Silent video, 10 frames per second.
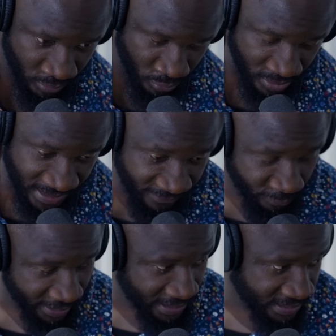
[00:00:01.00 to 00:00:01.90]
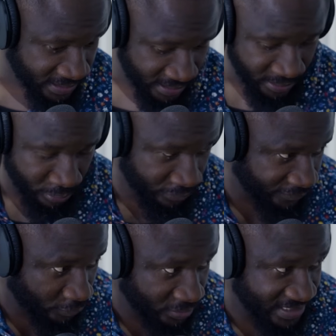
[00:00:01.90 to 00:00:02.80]
je sais que vous réalisez que nous
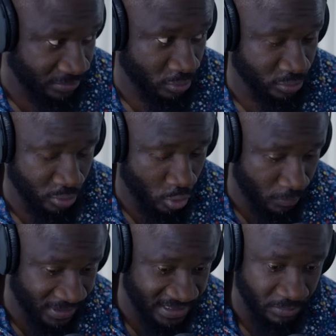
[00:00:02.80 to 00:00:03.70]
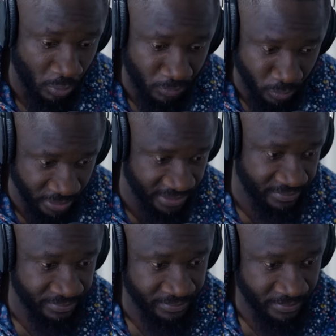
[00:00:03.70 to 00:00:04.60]
vivons dans un monde complètement pourri,
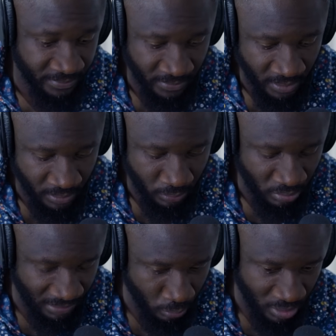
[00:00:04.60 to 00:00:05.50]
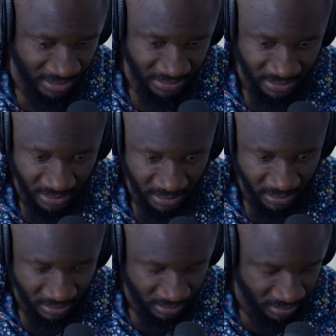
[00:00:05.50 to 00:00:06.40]
où la
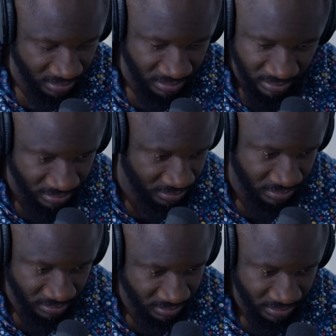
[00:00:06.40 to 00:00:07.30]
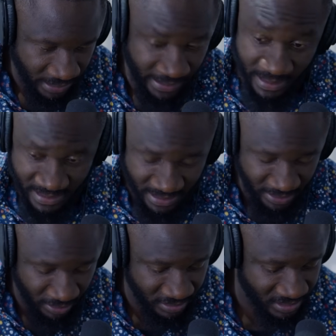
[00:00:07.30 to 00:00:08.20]
moralité est
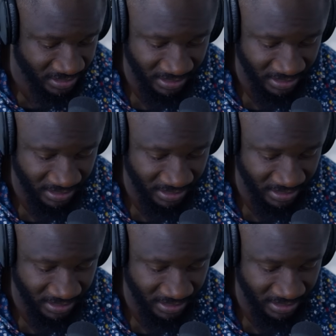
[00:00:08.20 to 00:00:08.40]
inexistante.